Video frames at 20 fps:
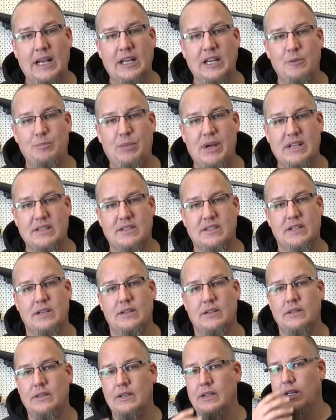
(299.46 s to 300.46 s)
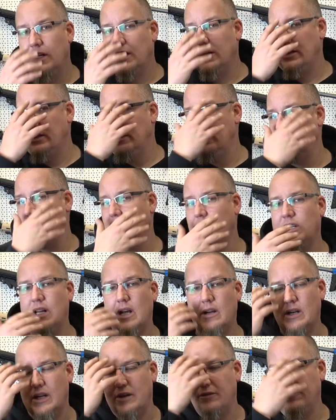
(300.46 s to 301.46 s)
angepasste äh,
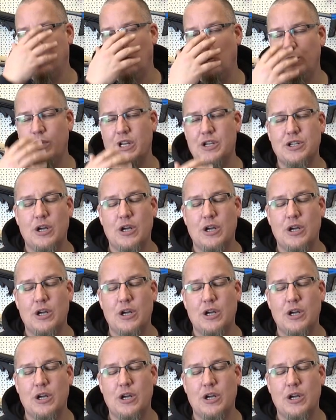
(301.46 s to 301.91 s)
der, der Foam, der